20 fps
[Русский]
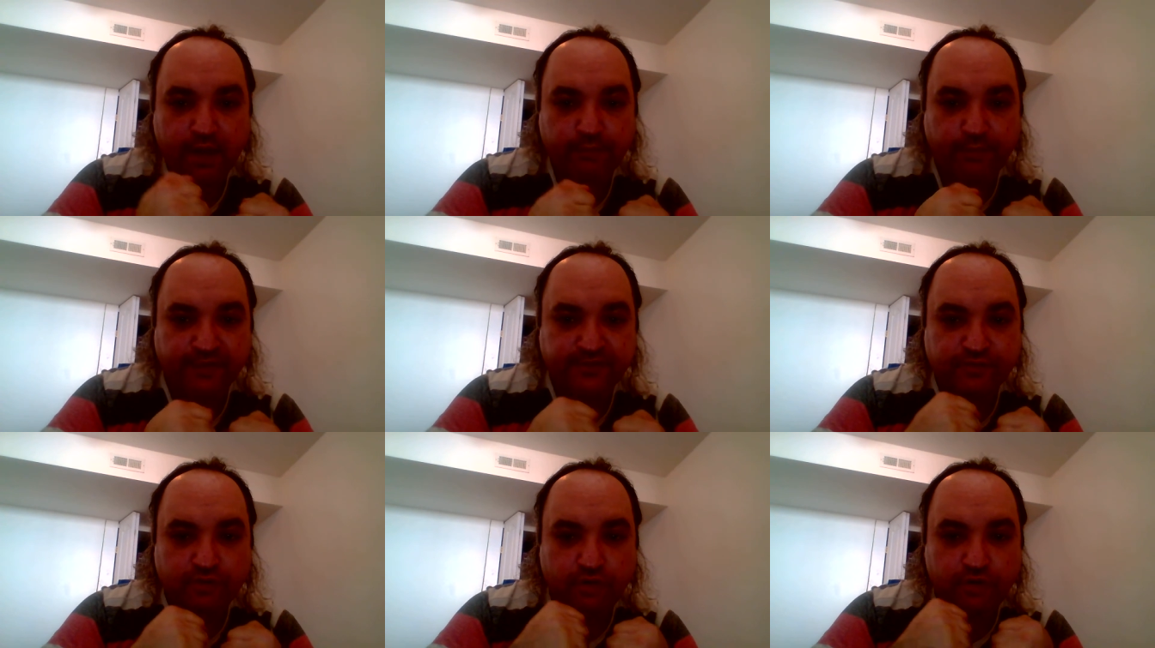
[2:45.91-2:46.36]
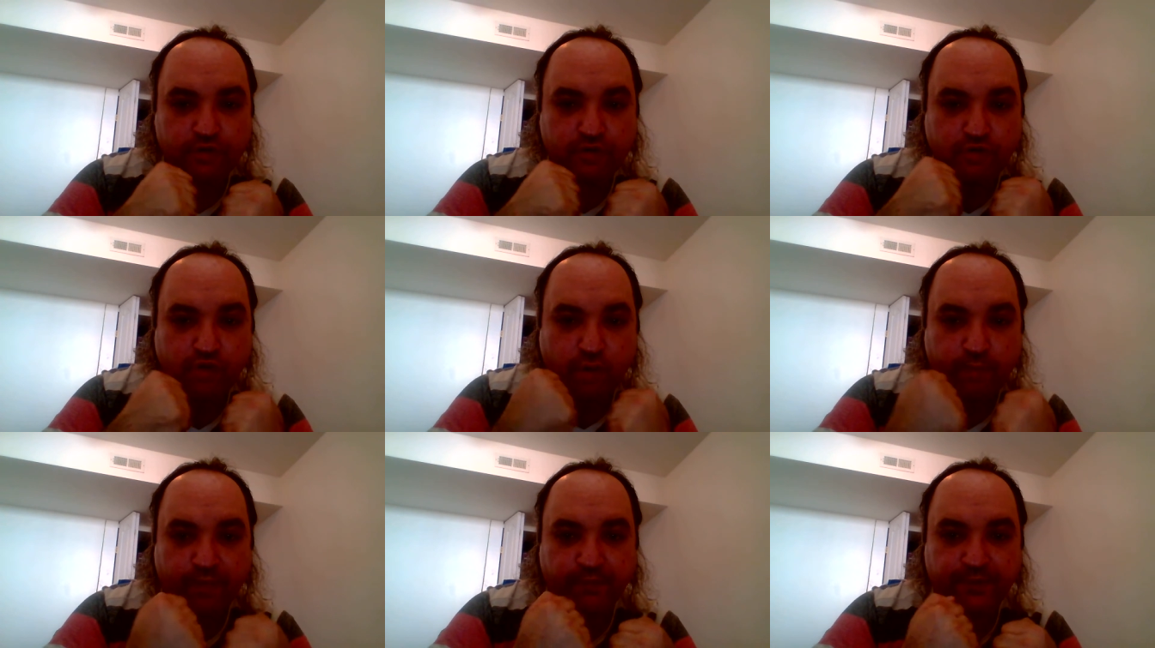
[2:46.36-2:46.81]
поскольку
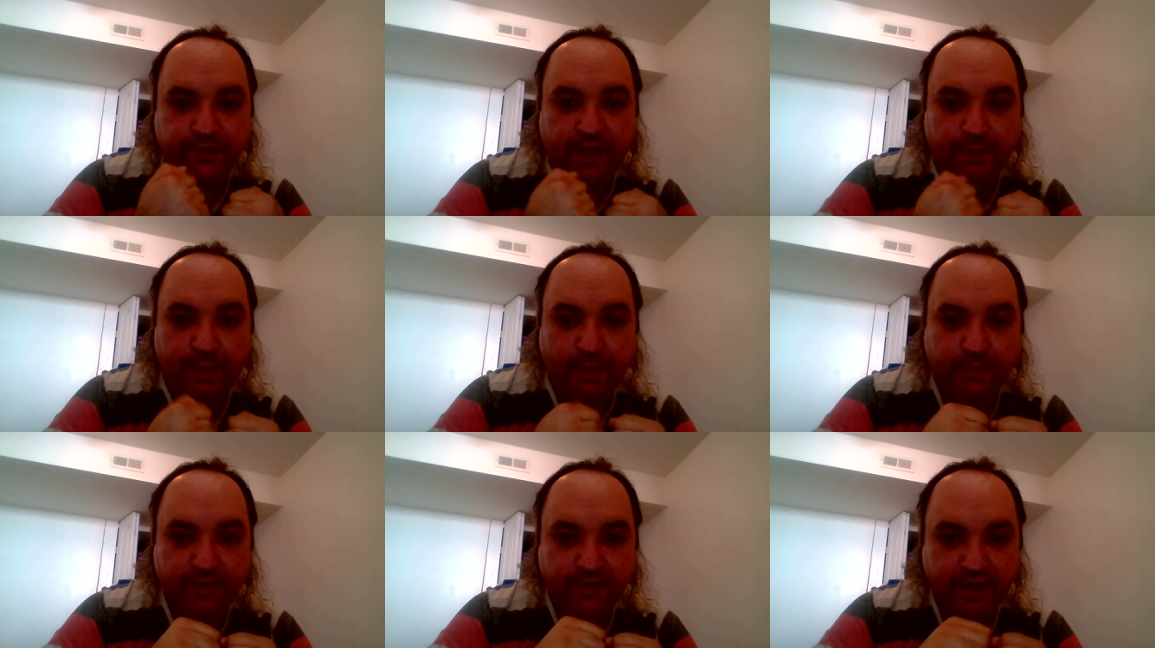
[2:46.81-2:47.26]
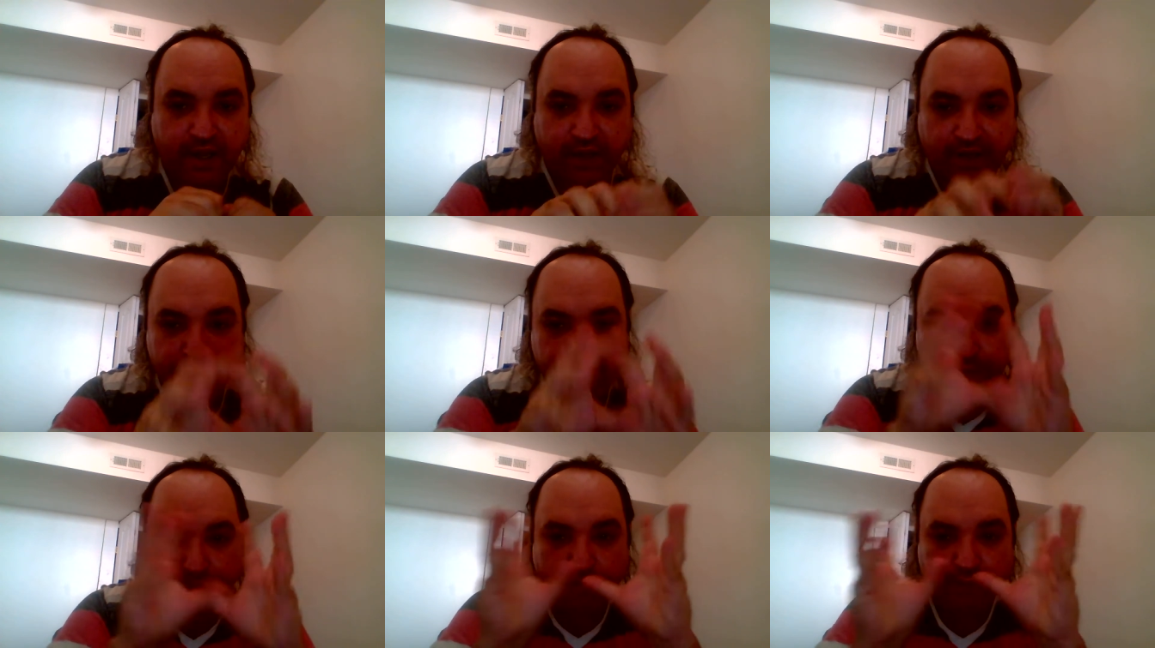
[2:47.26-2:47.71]
оба вы напоминали
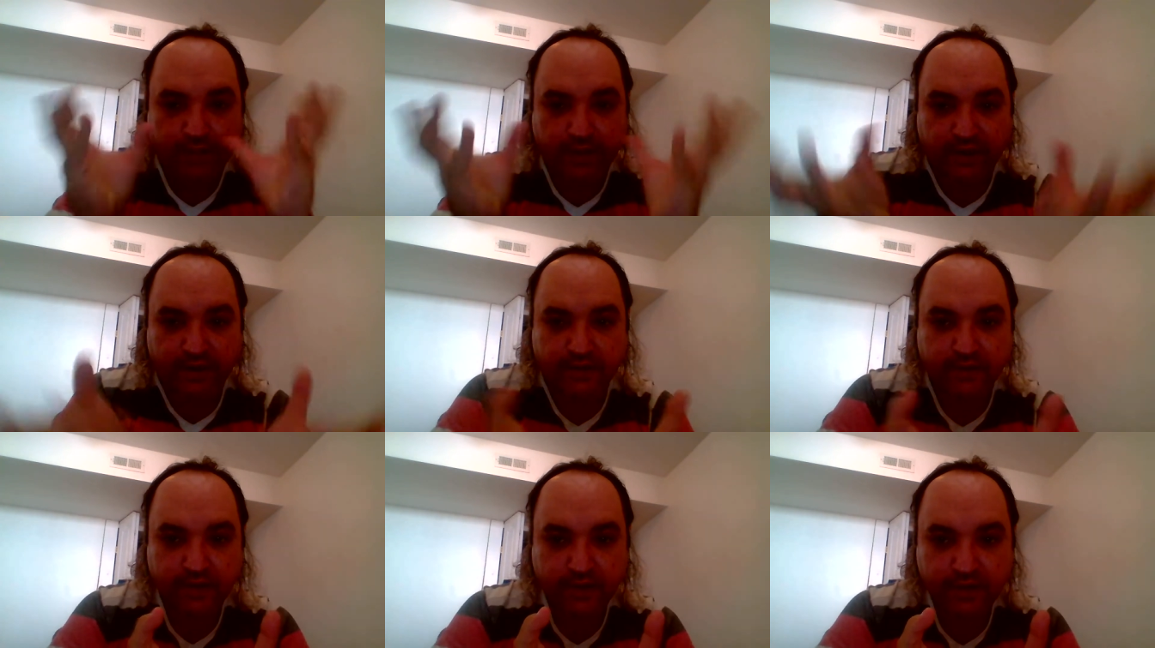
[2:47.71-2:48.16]
бублик.